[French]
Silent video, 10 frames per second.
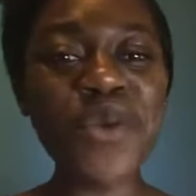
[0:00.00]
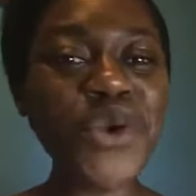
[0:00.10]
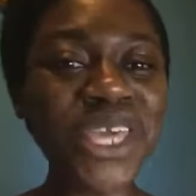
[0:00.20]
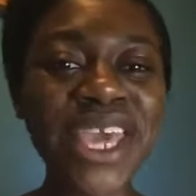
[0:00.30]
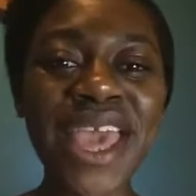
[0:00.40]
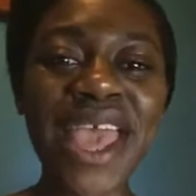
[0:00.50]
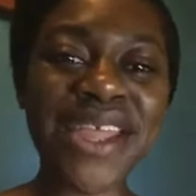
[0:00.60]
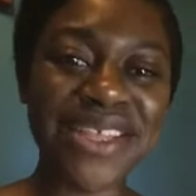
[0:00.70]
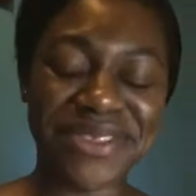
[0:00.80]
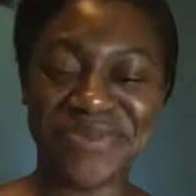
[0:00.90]
qui
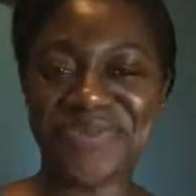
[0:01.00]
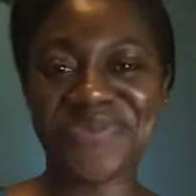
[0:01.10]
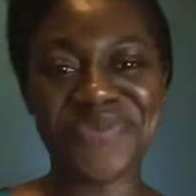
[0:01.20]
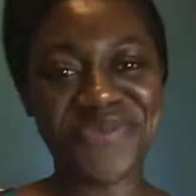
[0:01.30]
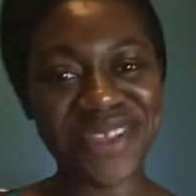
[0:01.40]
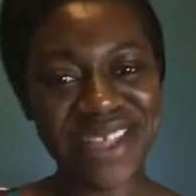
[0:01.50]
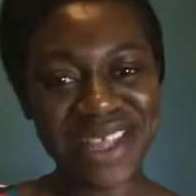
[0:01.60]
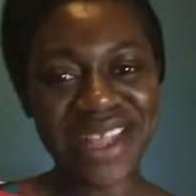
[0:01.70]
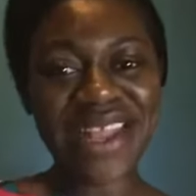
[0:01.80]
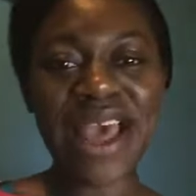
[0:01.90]
gagne.
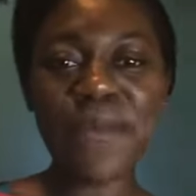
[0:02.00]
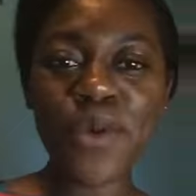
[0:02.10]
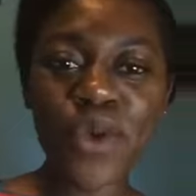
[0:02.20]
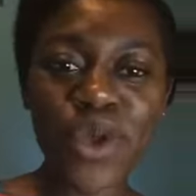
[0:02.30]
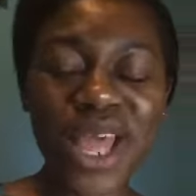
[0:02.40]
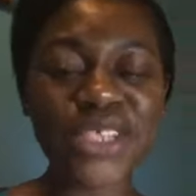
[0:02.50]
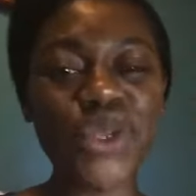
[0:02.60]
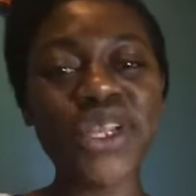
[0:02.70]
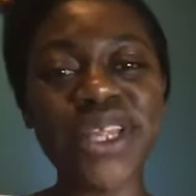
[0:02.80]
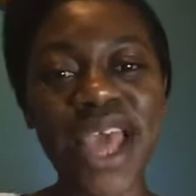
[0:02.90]
L'amour, la
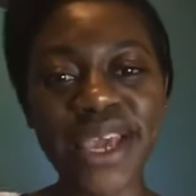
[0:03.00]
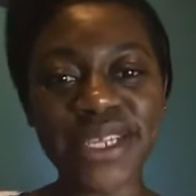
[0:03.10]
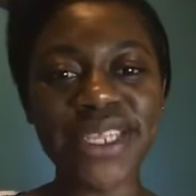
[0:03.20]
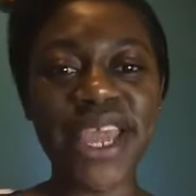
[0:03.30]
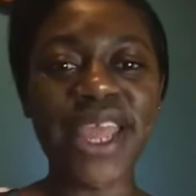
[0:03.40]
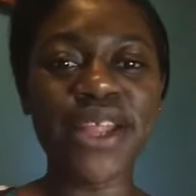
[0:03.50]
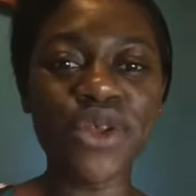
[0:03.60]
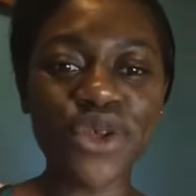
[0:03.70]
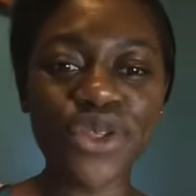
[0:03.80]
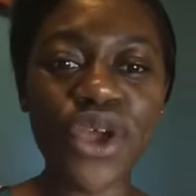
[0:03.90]
solidarité,
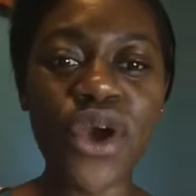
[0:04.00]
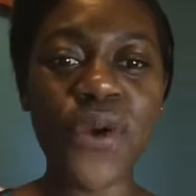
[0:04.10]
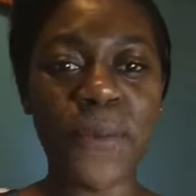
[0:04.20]
l'union.